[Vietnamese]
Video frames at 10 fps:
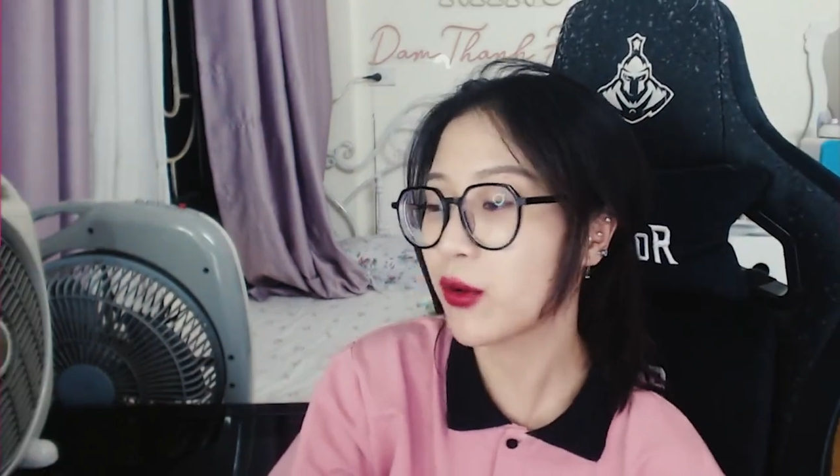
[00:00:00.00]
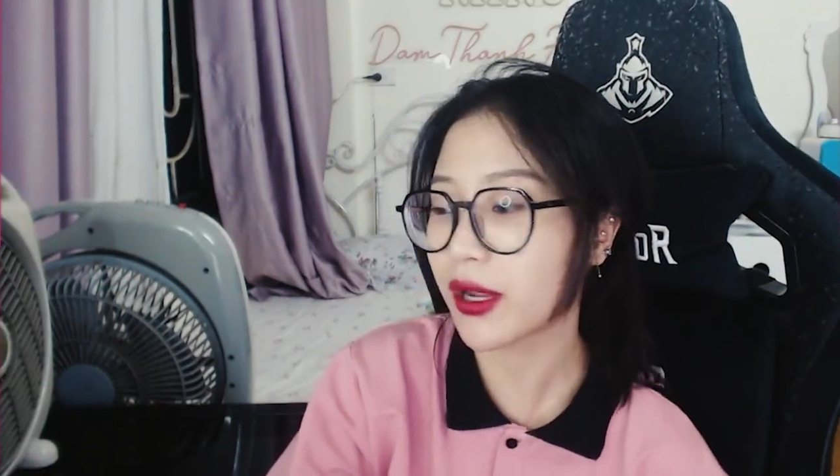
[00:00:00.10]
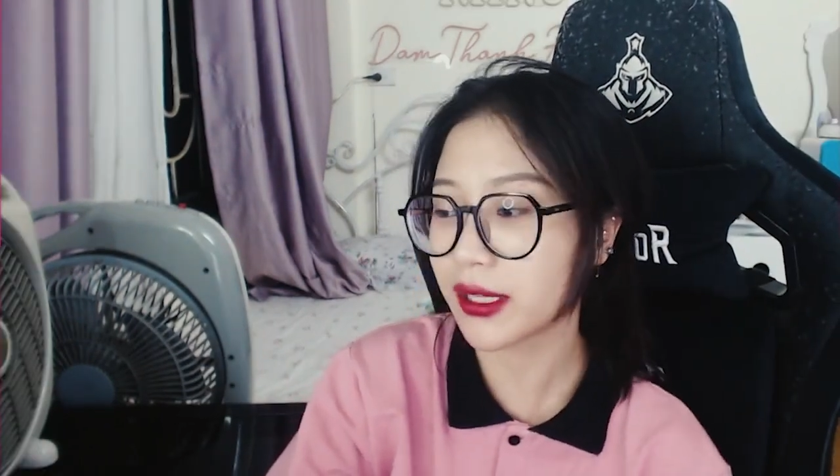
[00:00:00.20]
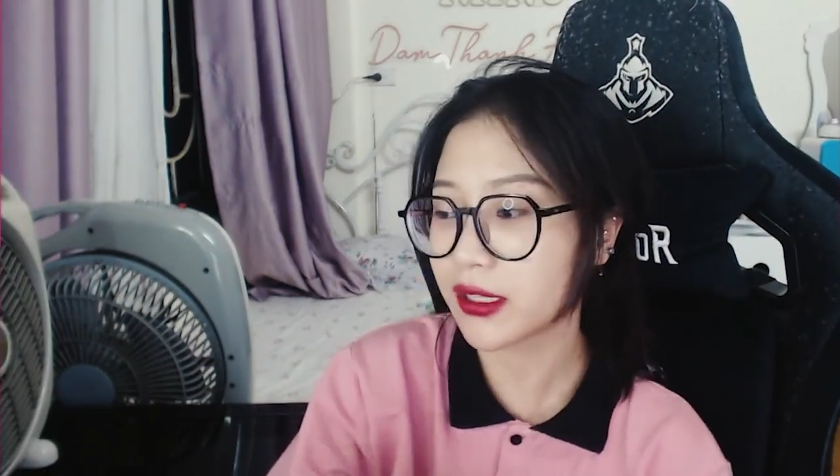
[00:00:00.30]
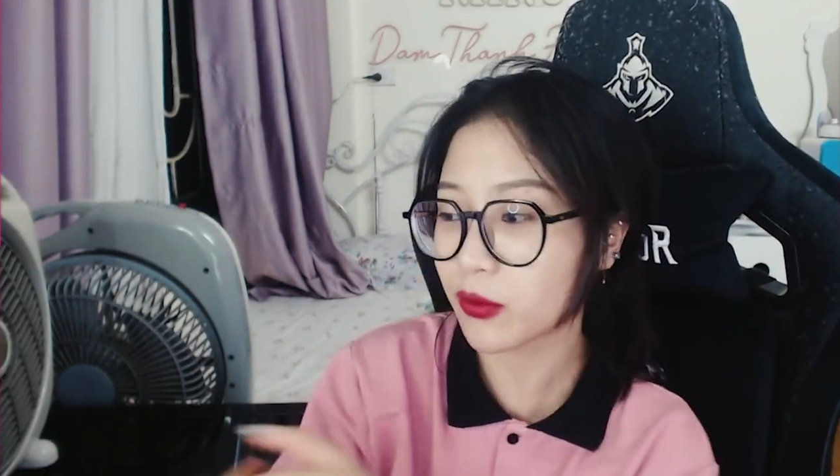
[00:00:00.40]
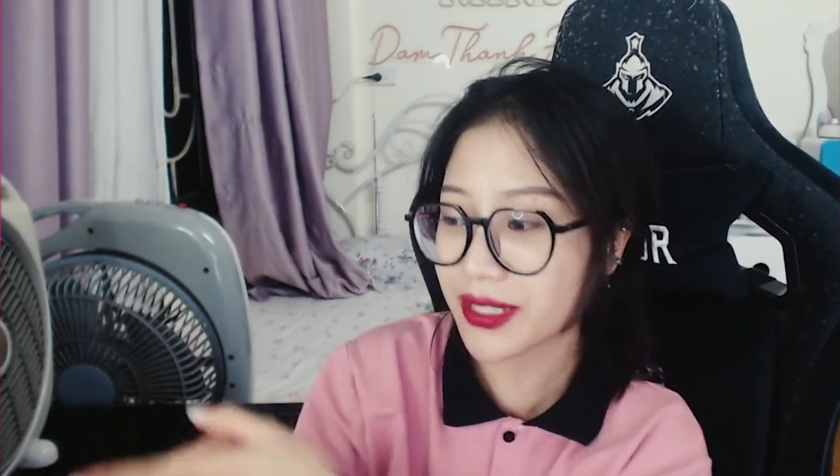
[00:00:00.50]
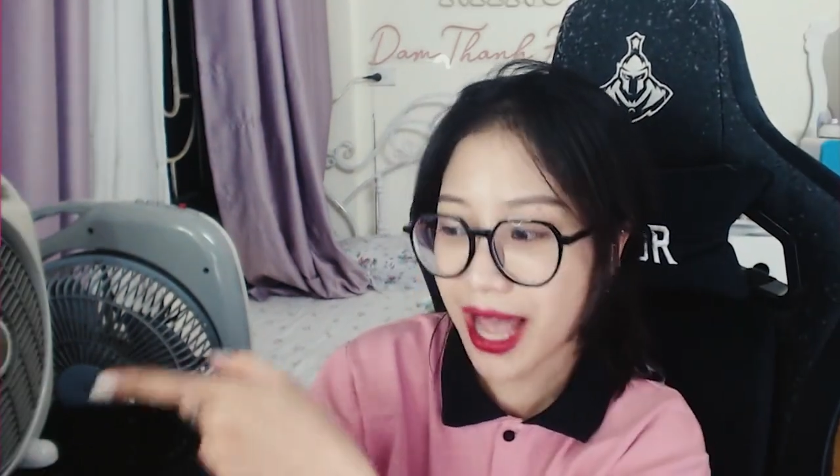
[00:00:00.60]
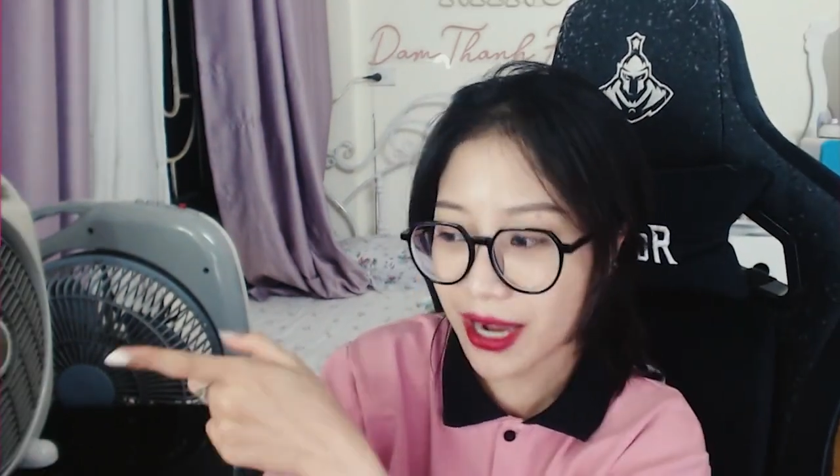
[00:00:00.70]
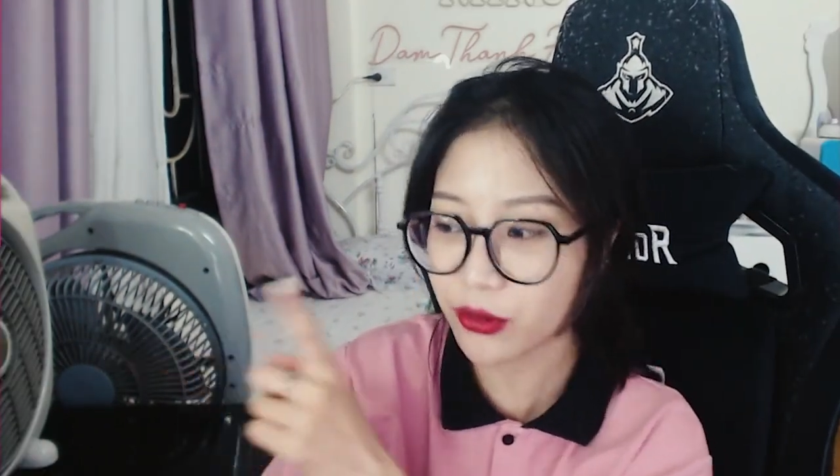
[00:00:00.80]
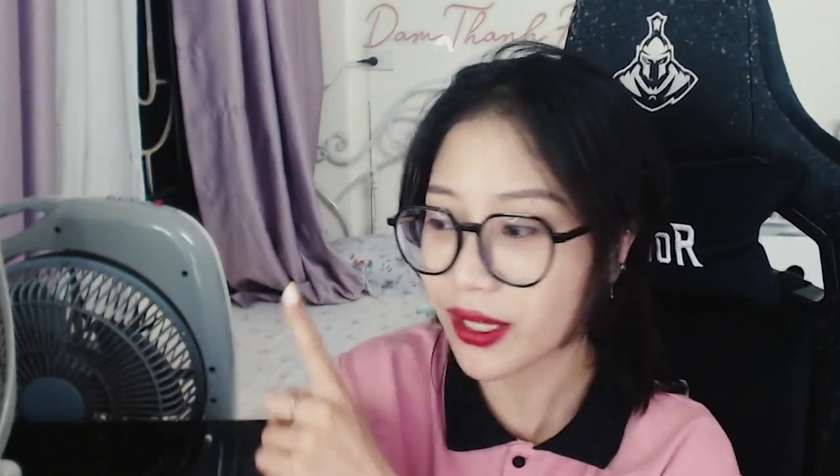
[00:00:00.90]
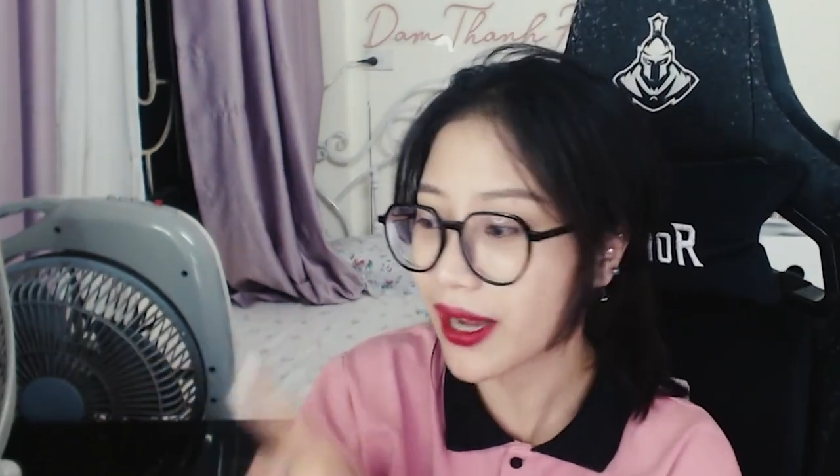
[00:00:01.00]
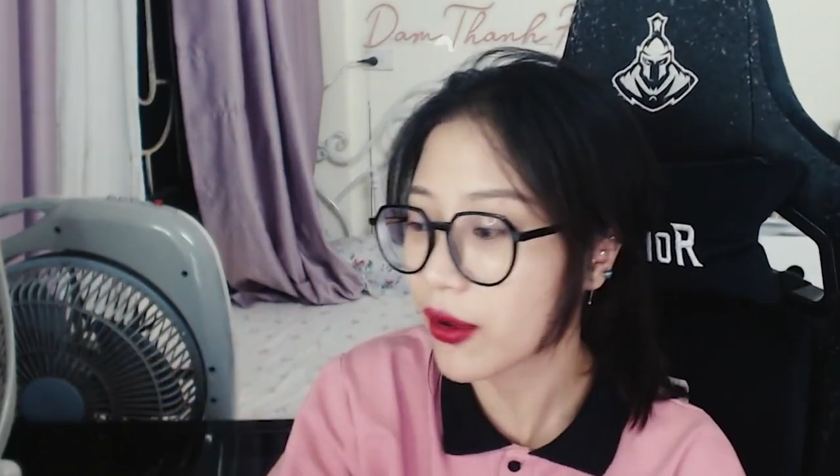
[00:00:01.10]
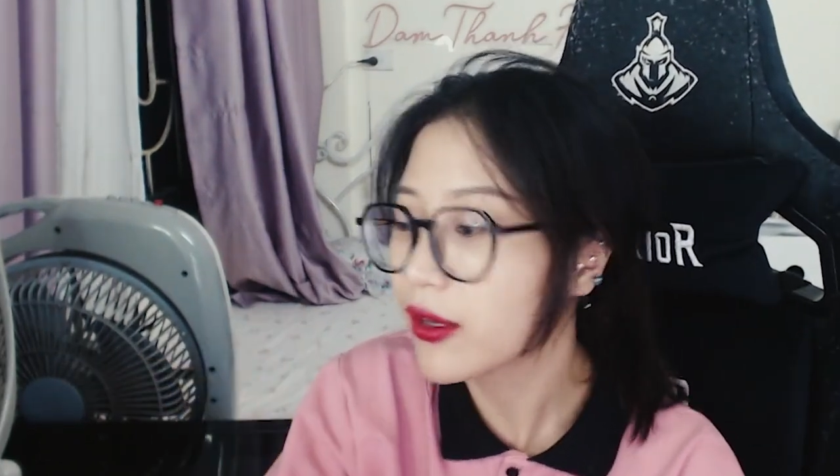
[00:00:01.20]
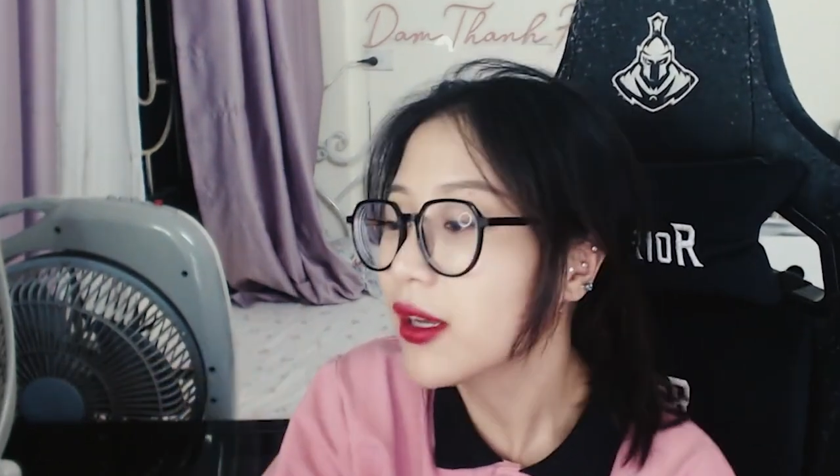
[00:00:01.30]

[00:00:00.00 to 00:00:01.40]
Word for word: kêu là lấy chồng đấy ra đâu thằng nào